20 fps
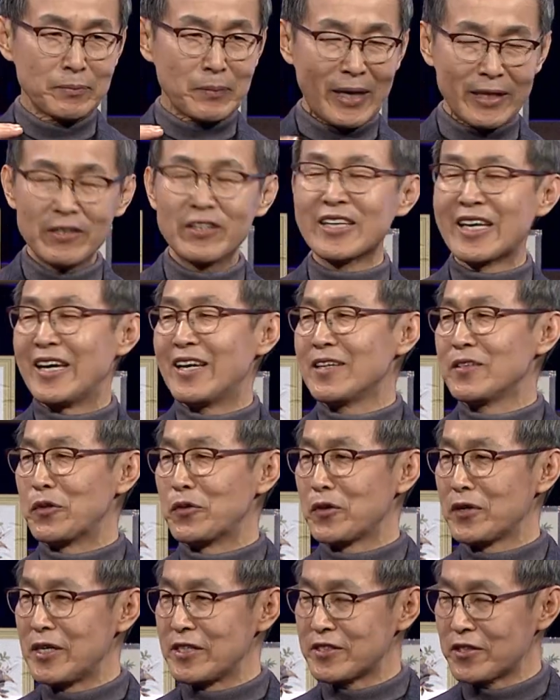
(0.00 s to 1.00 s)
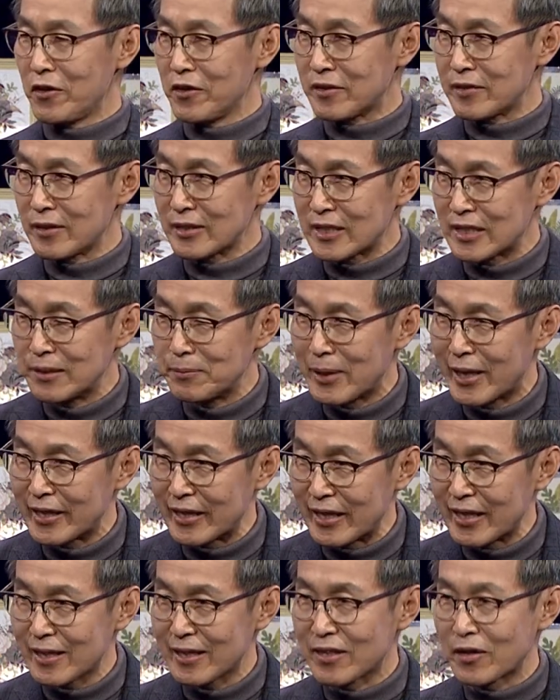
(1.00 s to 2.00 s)
만약에 논어에 써있던 그
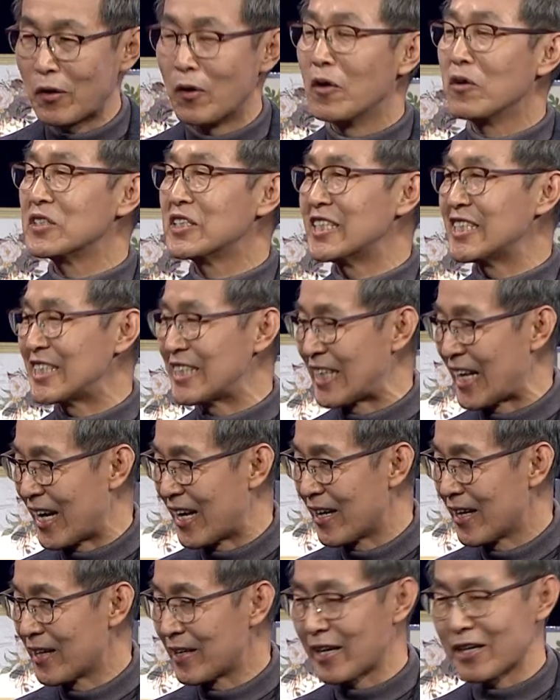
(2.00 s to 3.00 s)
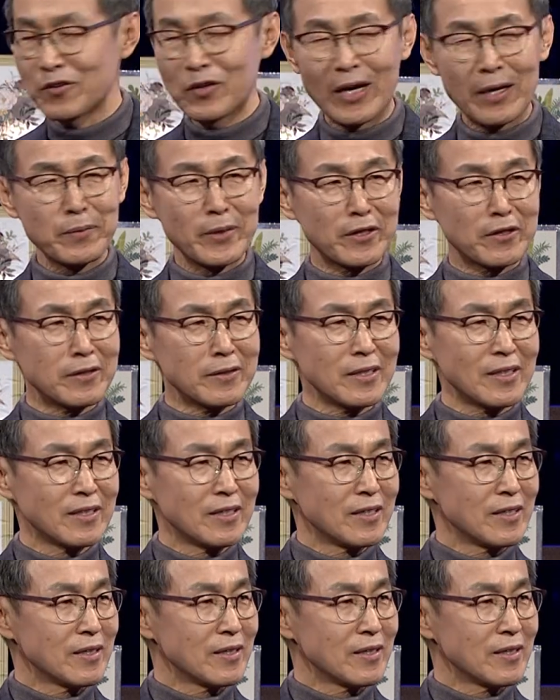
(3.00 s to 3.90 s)
말이 거짓이다라고 하면은